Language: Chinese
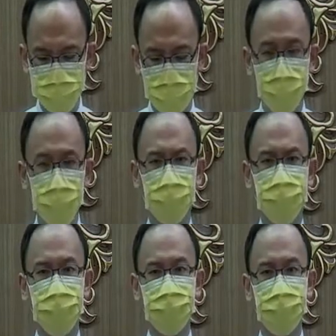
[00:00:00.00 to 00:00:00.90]
导我
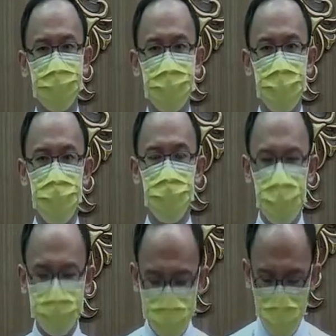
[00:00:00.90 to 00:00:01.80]
们，我
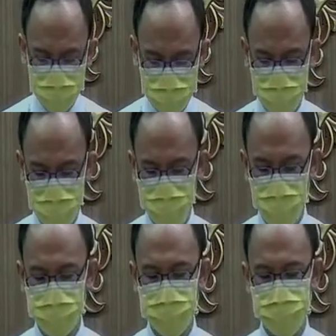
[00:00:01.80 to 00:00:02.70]
们到底有没
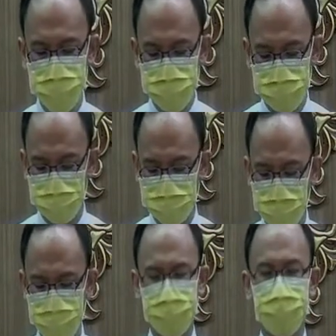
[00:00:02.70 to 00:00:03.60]
有遵守
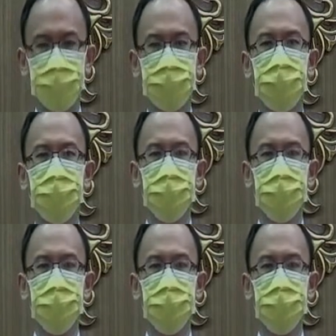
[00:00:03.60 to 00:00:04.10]
到神的道？